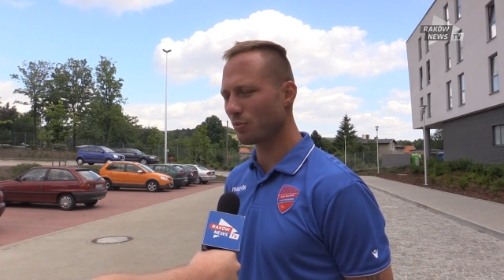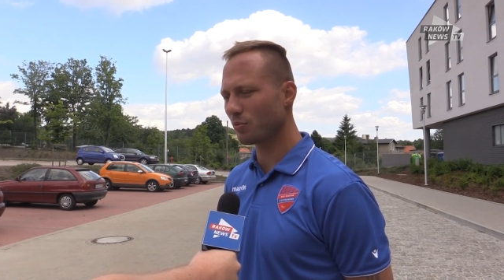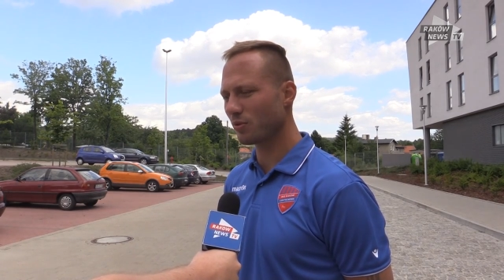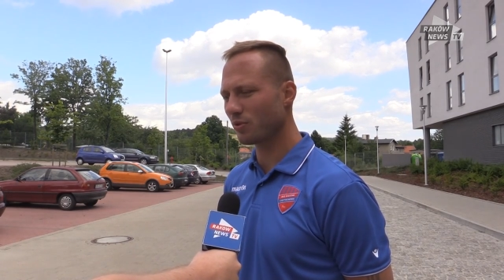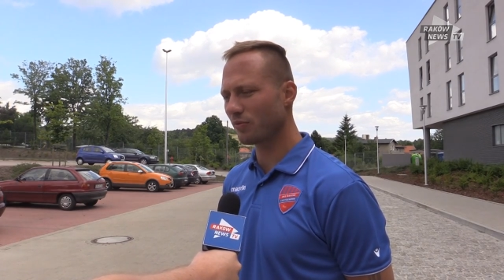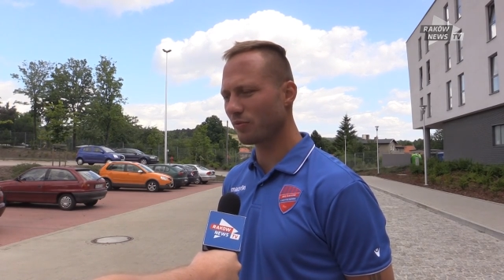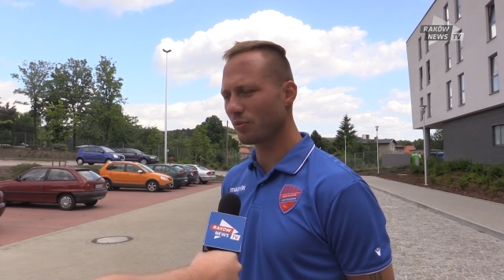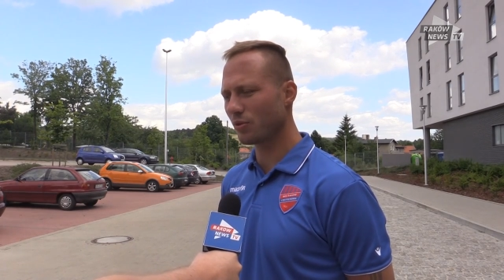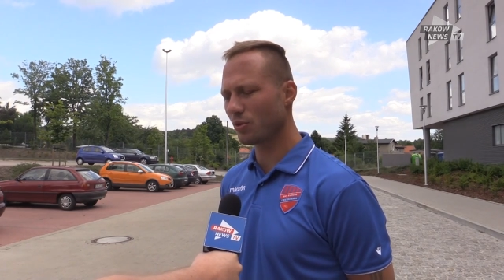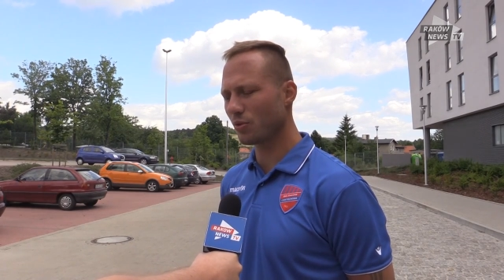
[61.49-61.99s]

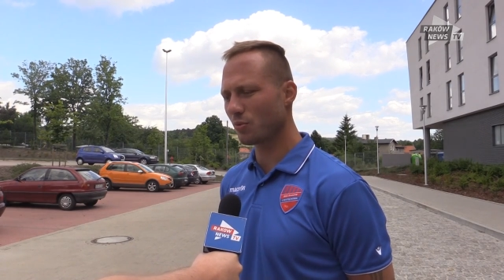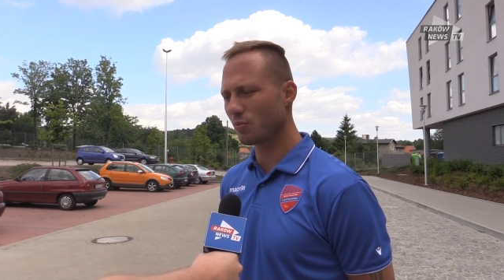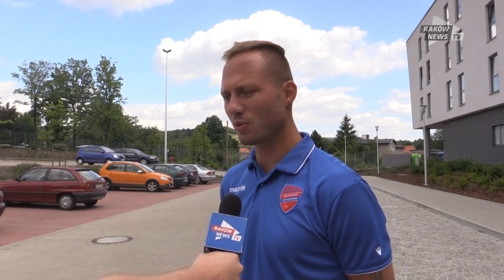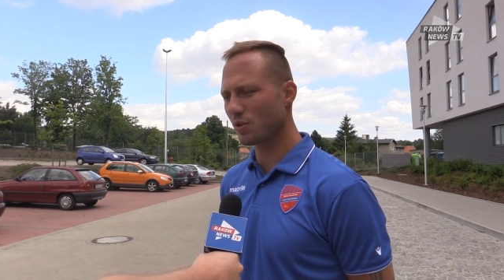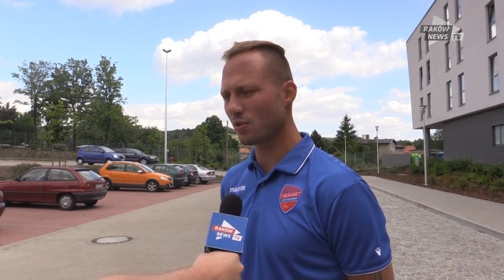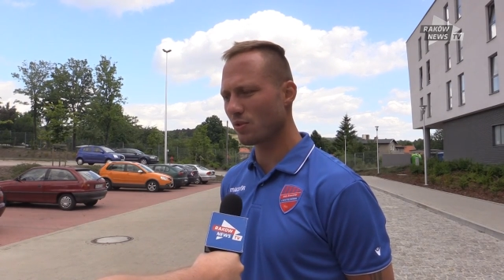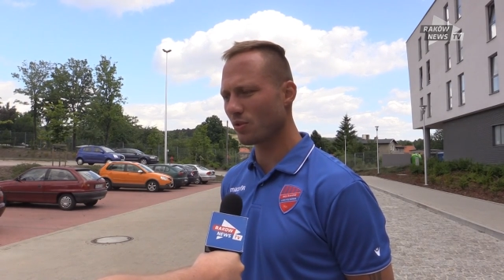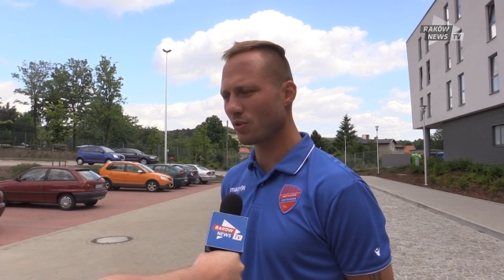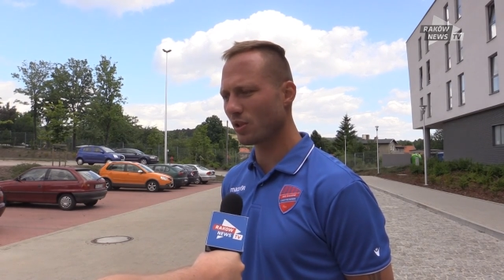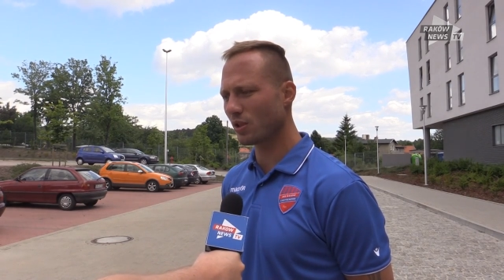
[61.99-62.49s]
żeby w przyszłym
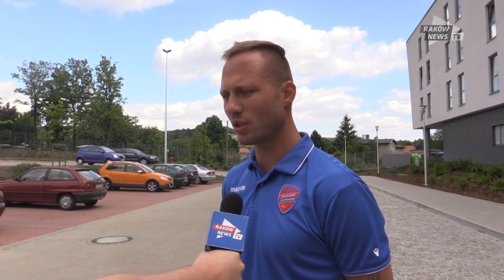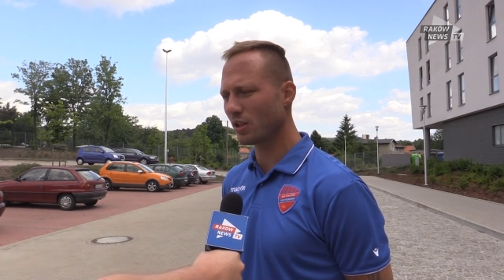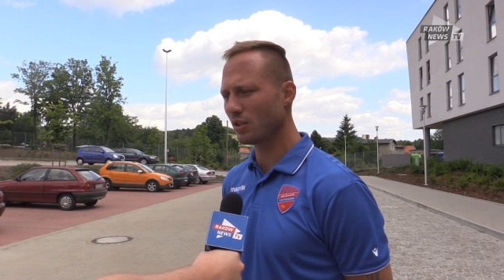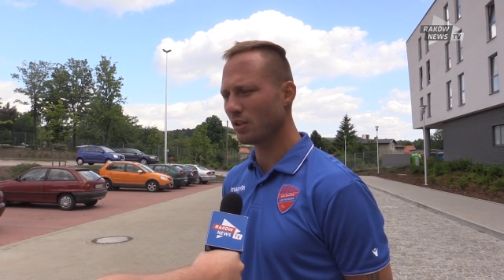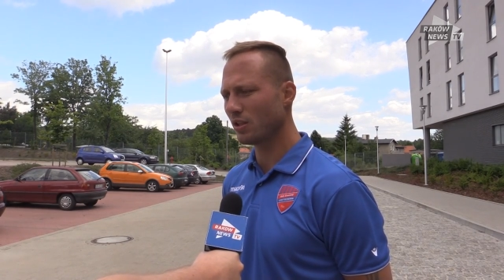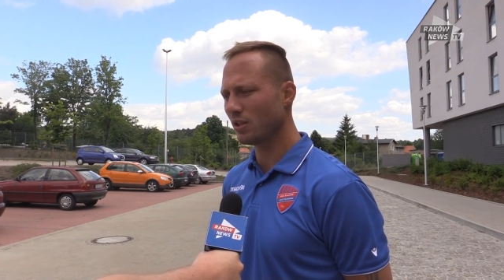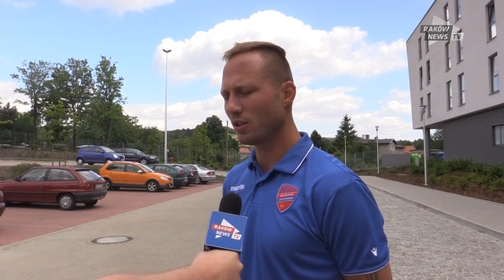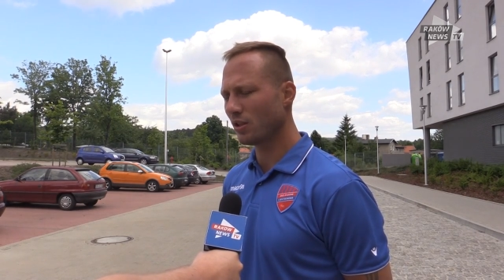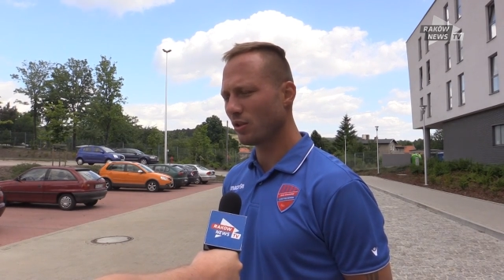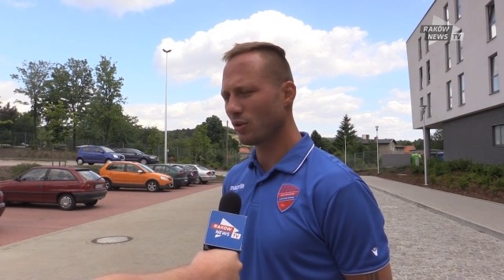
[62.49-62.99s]
sezonie
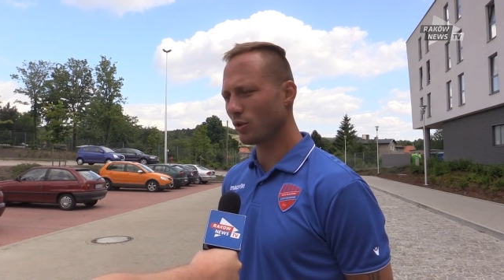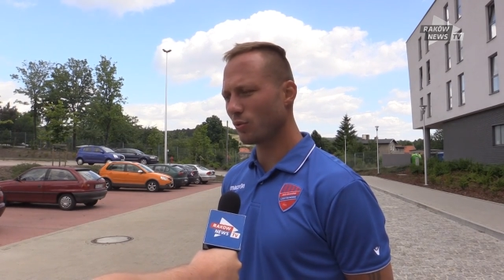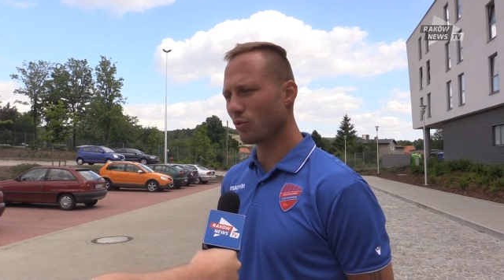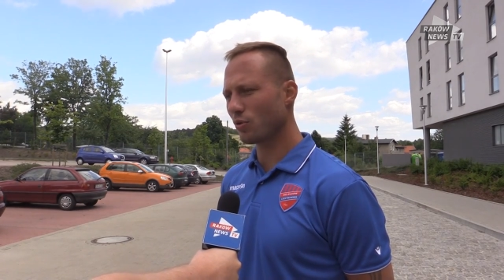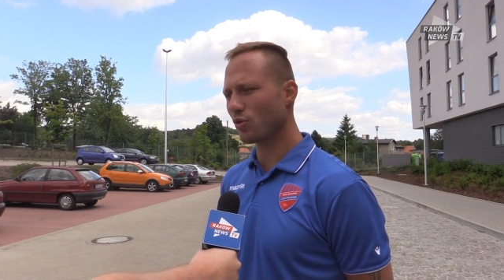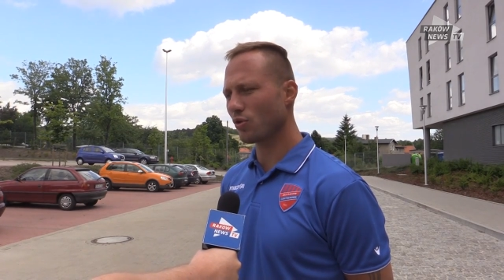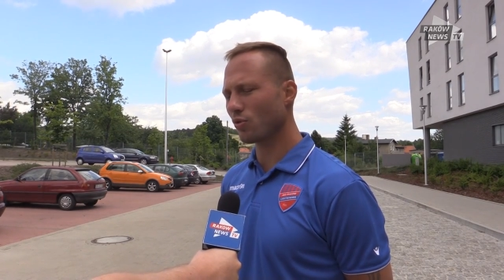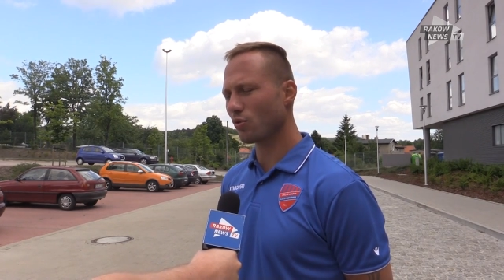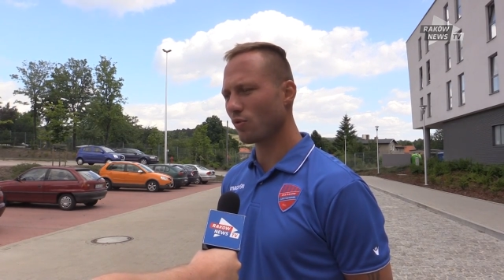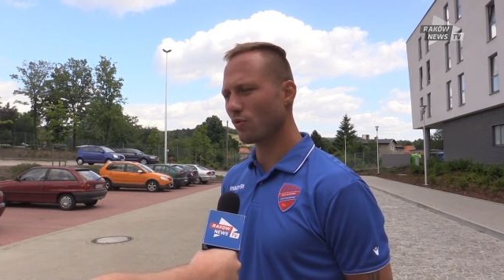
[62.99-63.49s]
od
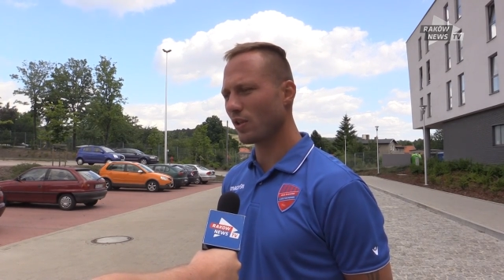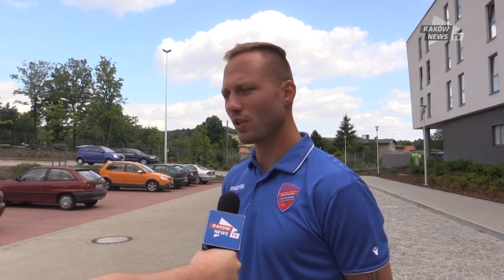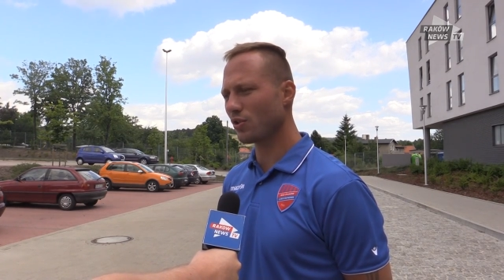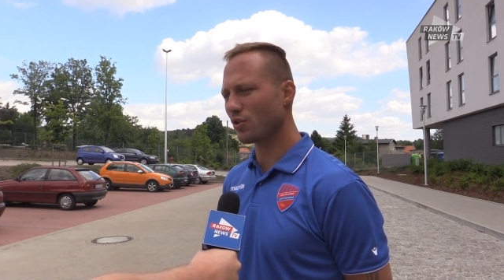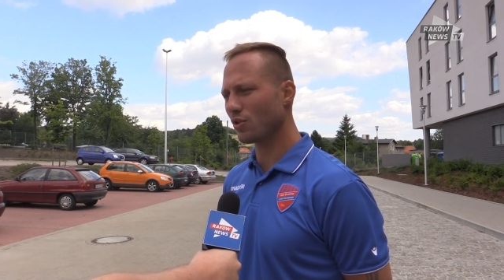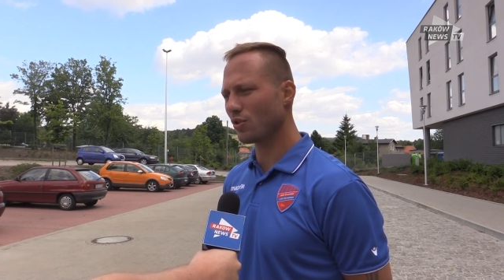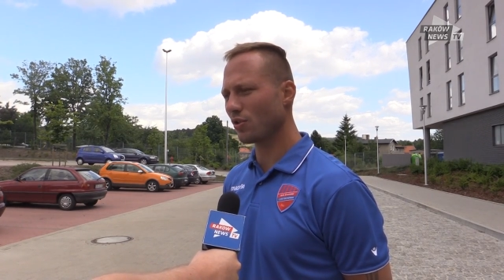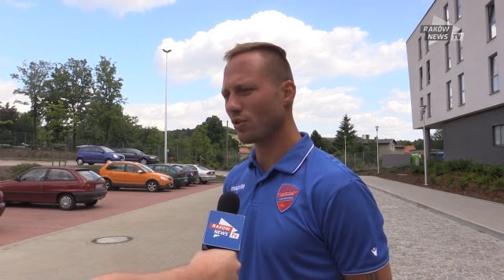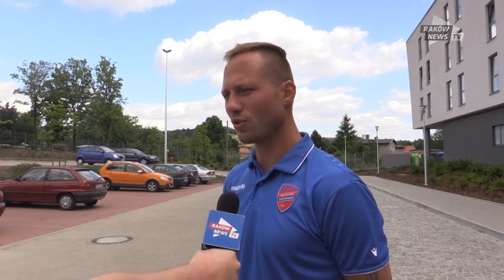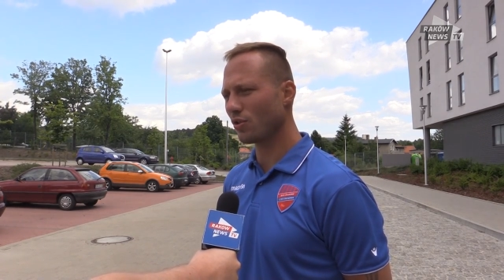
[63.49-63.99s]
początku walczyć